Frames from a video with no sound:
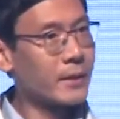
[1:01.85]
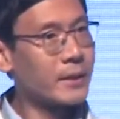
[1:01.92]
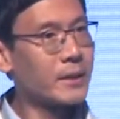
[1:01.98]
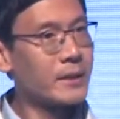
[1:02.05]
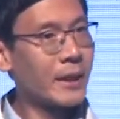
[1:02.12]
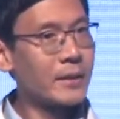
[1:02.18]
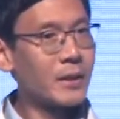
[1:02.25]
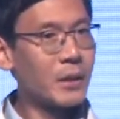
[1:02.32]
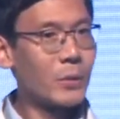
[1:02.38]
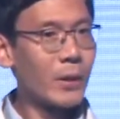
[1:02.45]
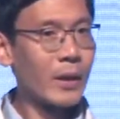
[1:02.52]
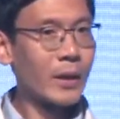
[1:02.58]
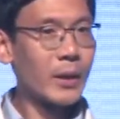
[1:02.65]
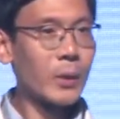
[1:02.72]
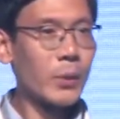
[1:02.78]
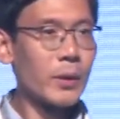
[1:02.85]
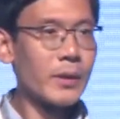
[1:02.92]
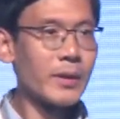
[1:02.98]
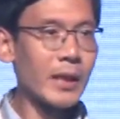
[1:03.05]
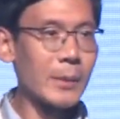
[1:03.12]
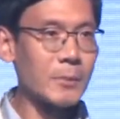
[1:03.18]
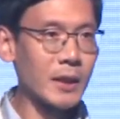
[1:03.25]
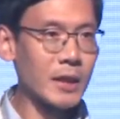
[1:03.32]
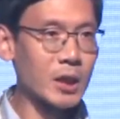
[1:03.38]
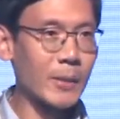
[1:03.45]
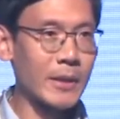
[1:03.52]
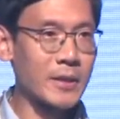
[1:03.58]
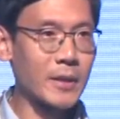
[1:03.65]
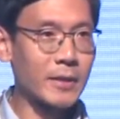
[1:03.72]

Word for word: 의사들과 의료인들의 입장에서 봤을